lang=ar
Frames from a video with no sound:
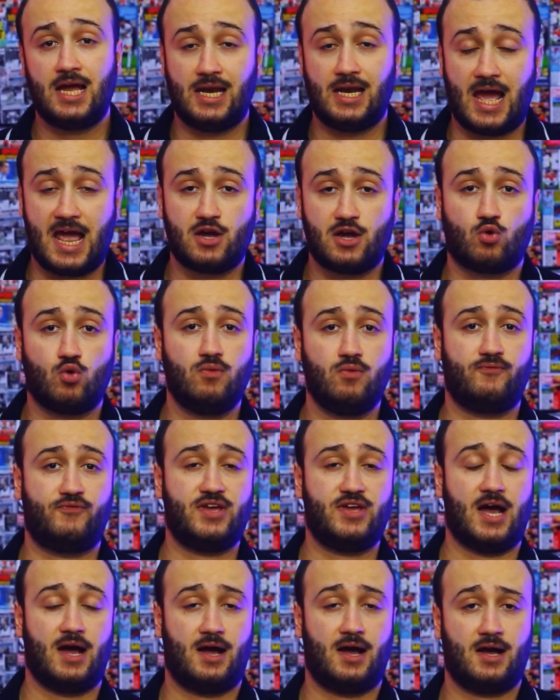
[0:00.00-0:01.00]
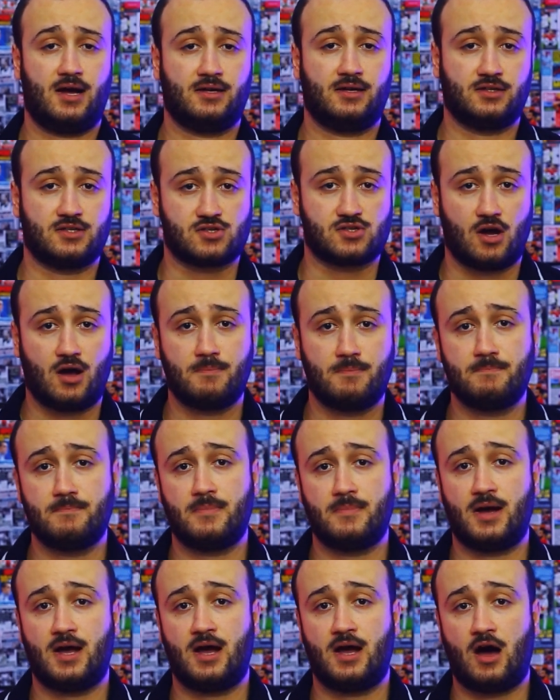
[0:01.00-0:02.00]
اللي هيكون فيها
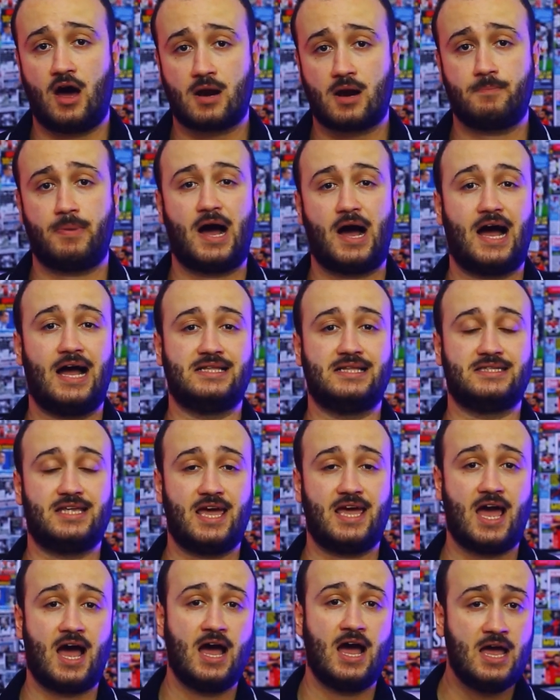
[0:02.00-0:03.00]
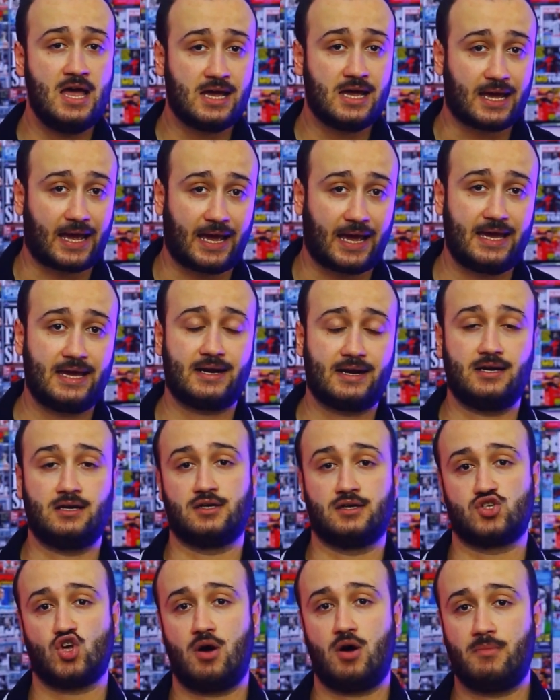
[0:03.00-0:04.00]
نظام أربع أندية غير
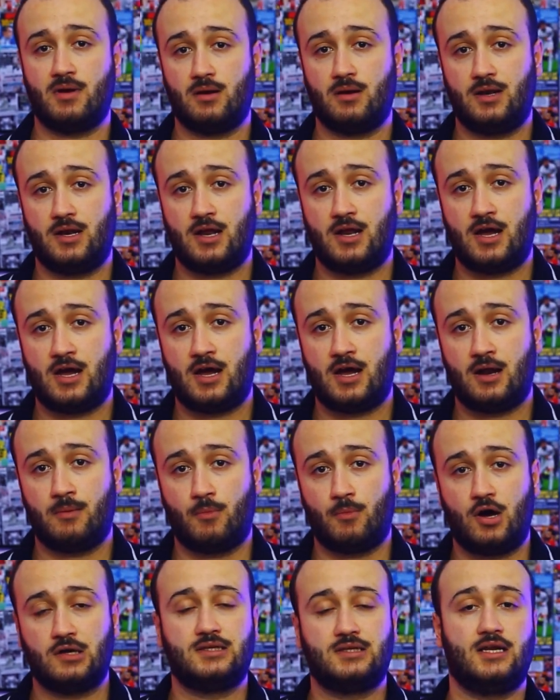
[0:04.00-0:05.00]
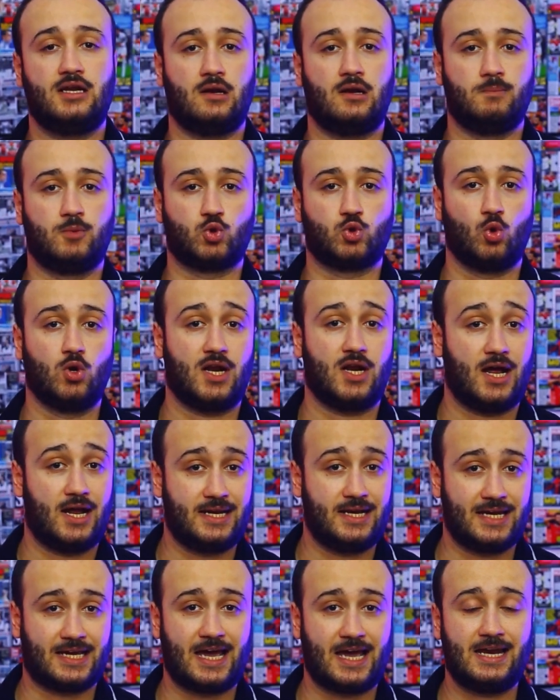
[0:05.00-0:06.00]
النظام الماضي للبطوله
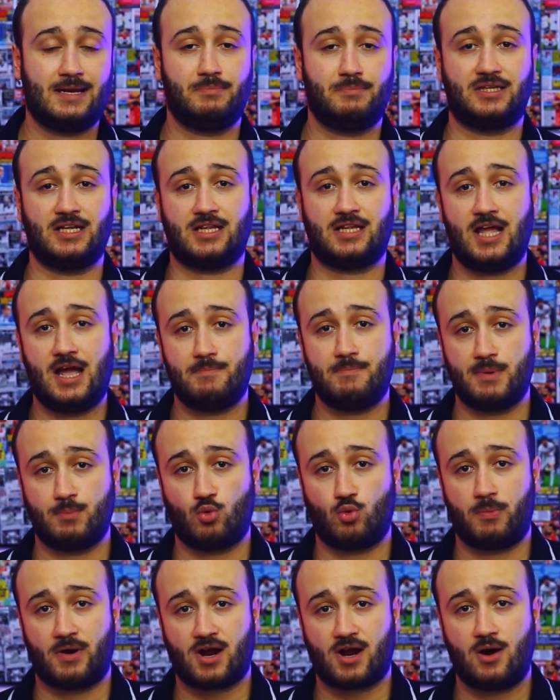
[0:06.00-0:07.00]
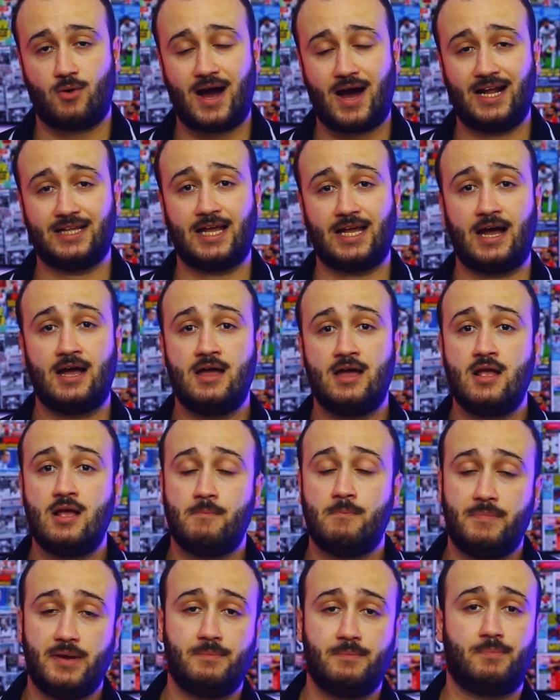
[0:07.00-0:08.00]
اللي كانت بتتلعب من مباراه واحده
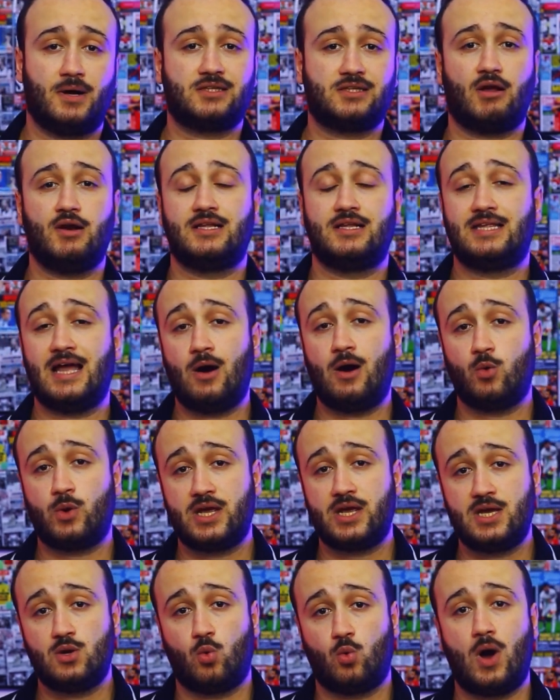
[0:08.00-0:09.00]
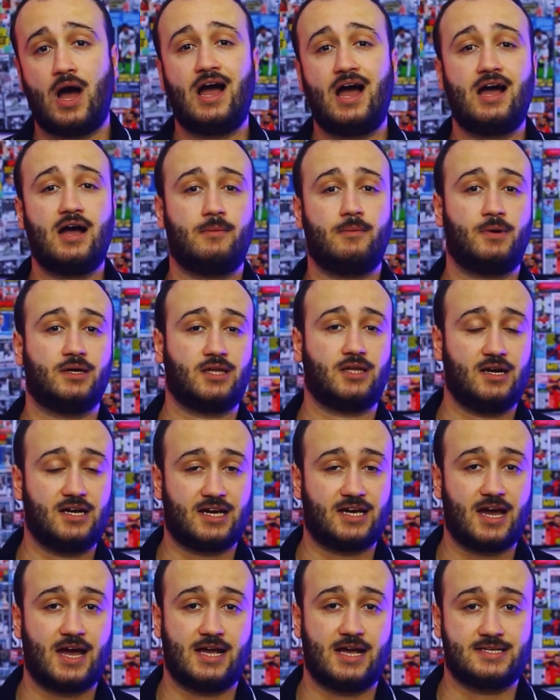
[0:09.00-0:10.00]
بين بطل الدوري وبطل
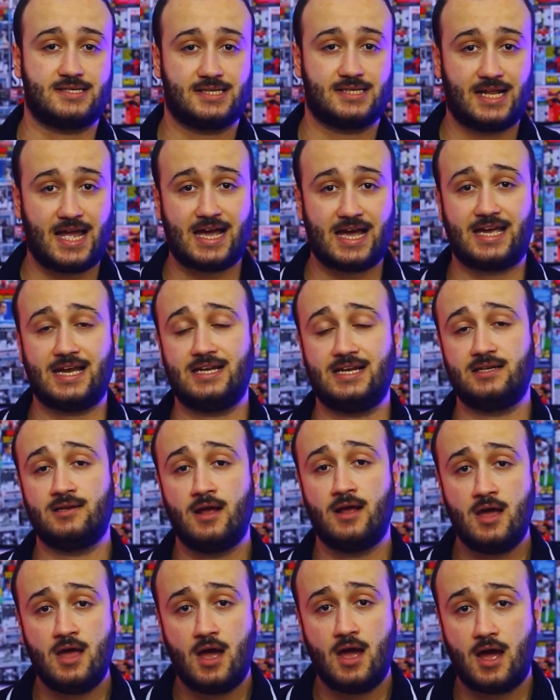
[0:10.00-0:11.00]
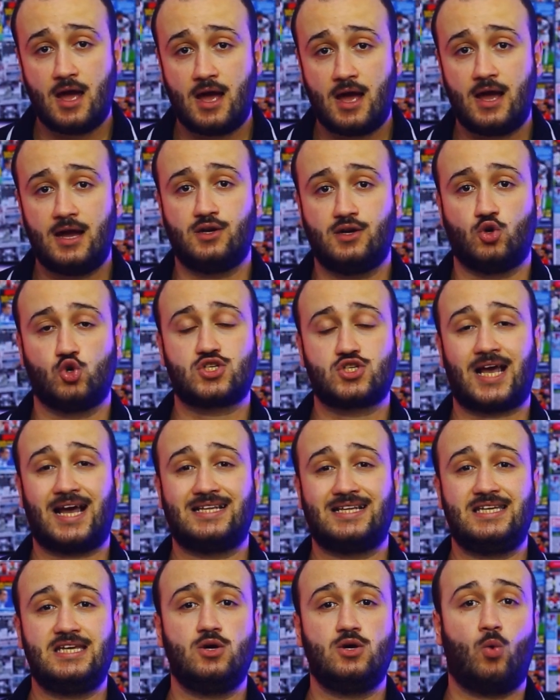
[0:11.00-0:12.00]
الكاس لكن آه، النسخه
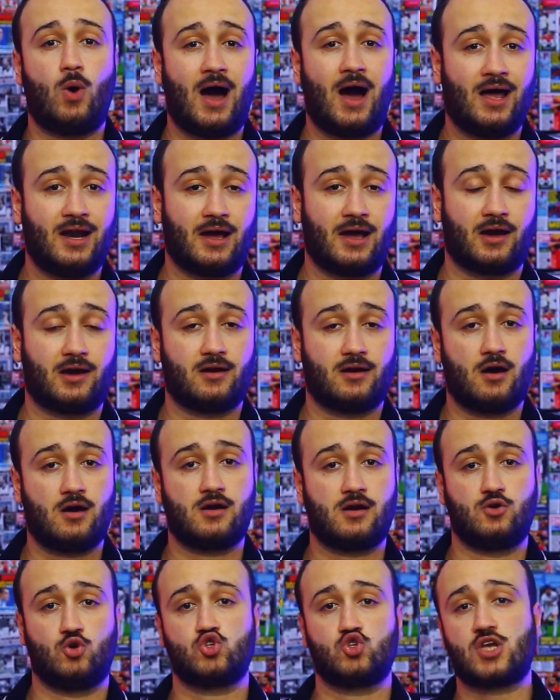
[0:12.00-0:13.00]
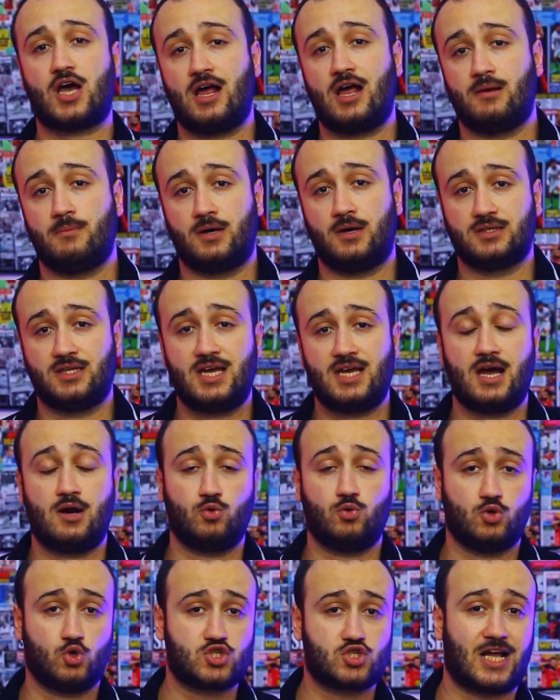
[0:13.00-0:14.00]
دي وعلى غرار النسخه الماضيه
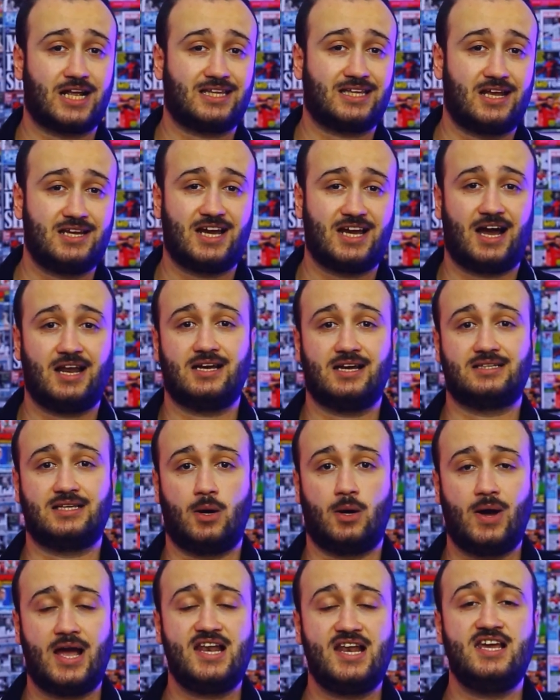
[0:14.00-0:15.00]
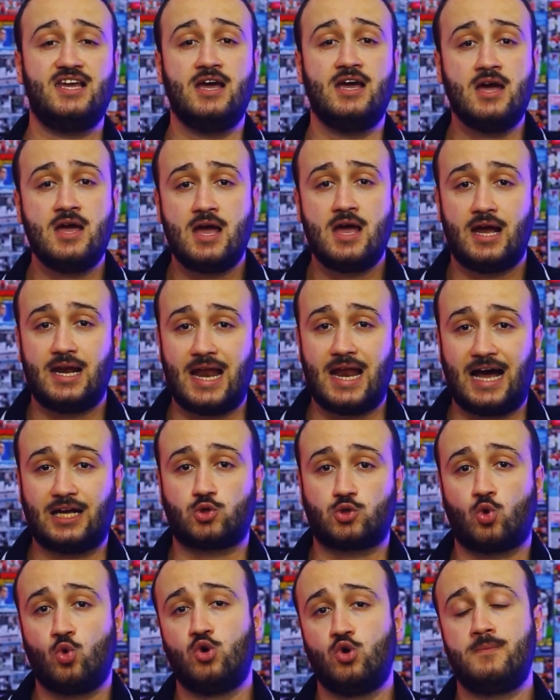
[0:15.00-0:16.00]
والنسخه الثانيه على التوالي اللي
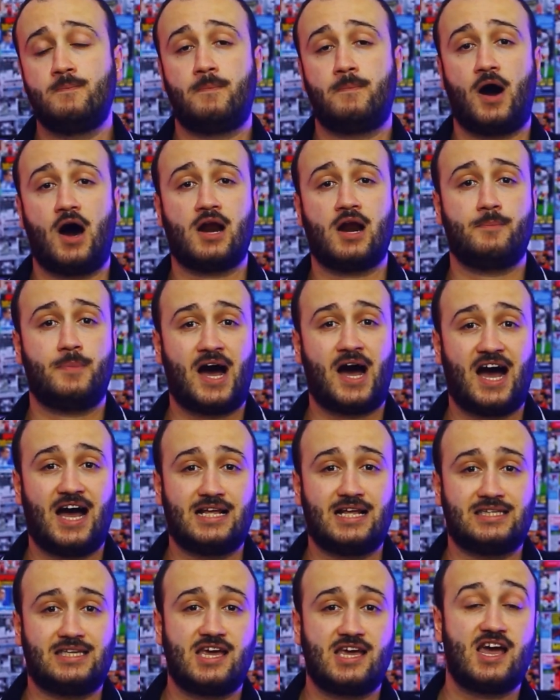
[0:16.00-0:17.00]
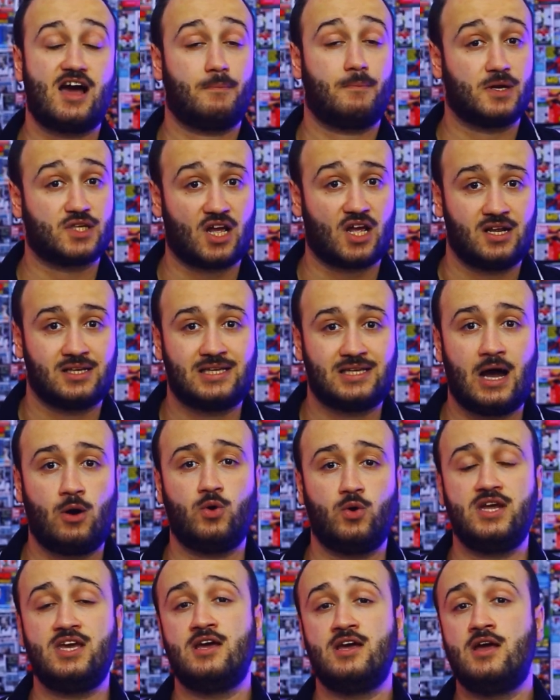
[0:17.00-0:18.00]
هتكون باربع انديه بطل
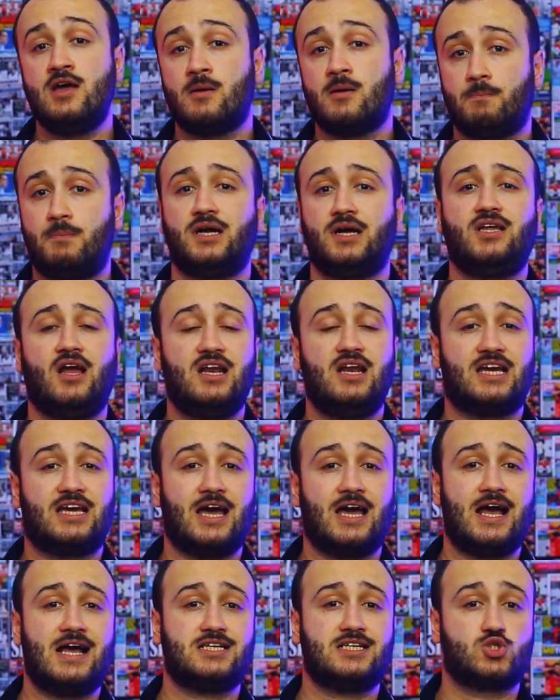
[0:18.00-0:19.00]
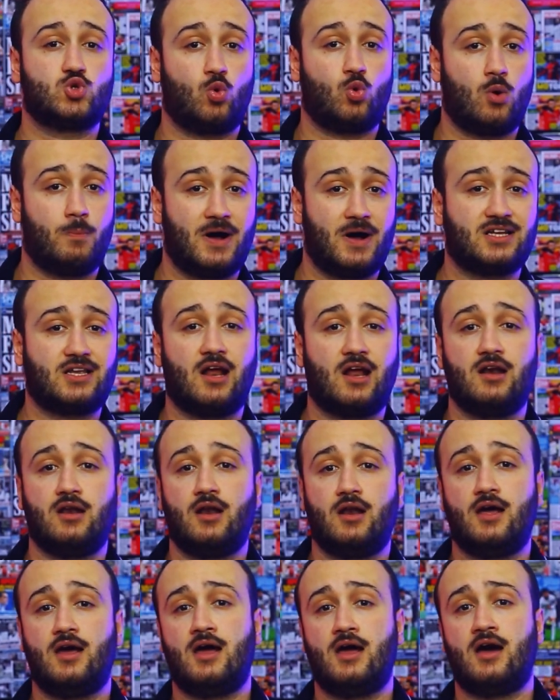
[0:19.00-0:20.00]
الدوري بطل الكاس
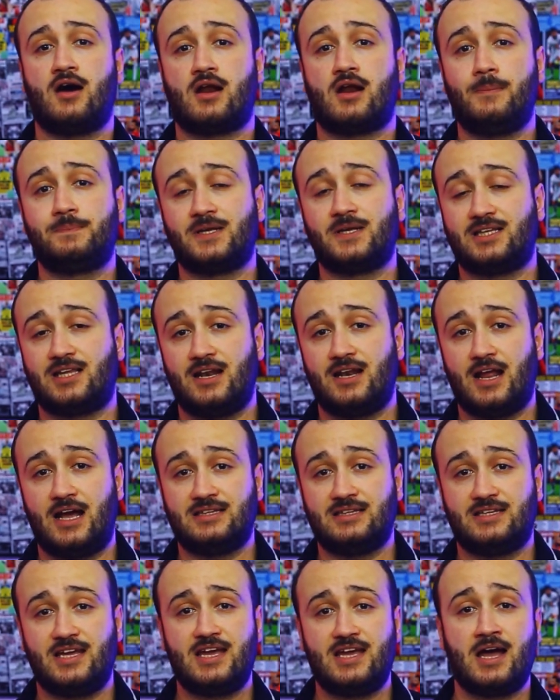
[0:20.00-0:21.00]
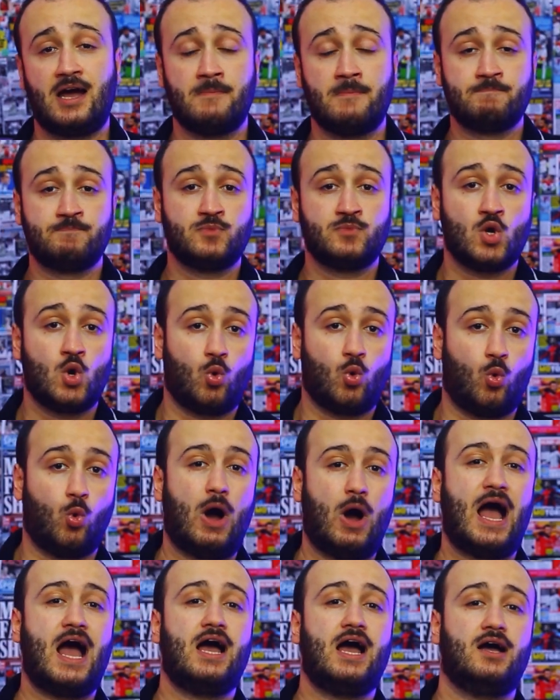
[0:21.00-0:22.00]
وبطل آه، رابطه الانديه
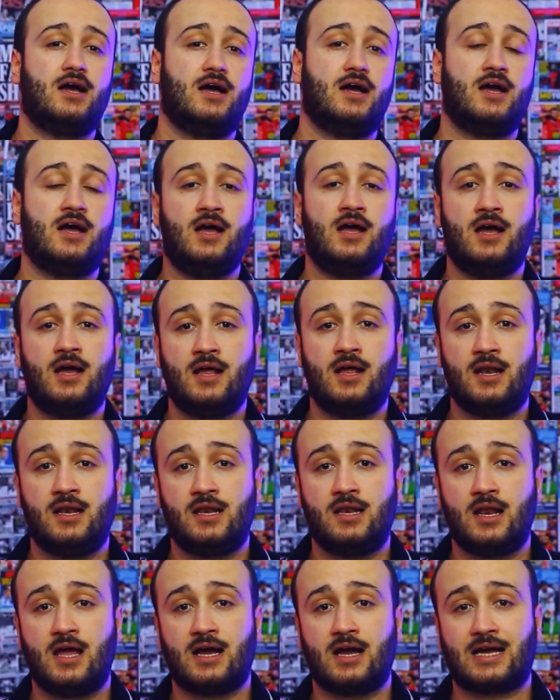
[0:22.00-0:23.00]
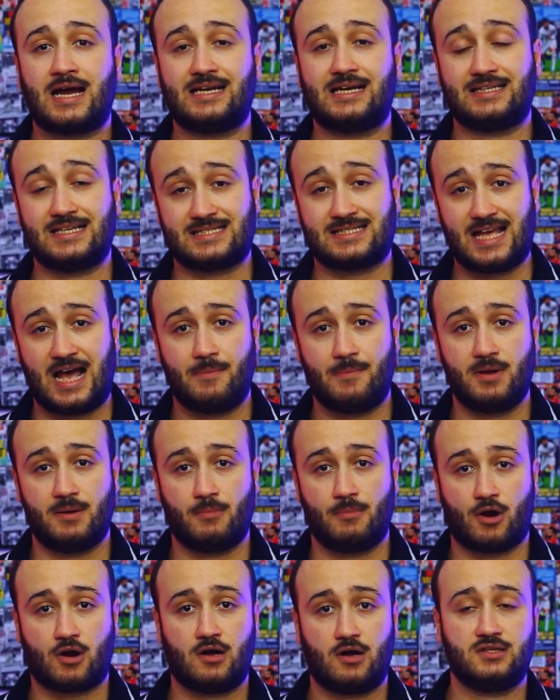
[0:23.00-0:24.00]
والكارت آه، الذهبي
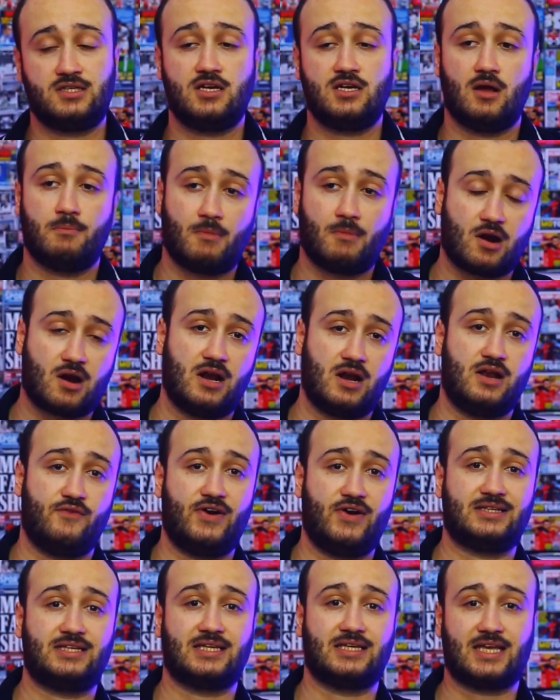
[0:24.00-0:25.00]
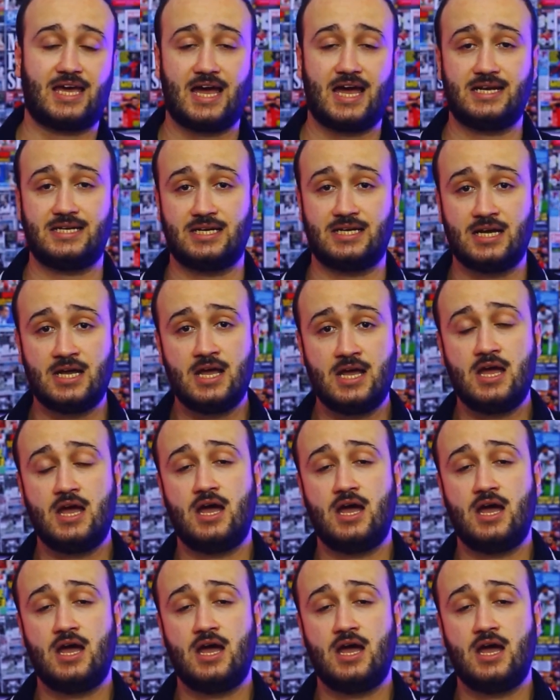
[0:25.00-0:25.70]
المره دي المره اللي فاتت كان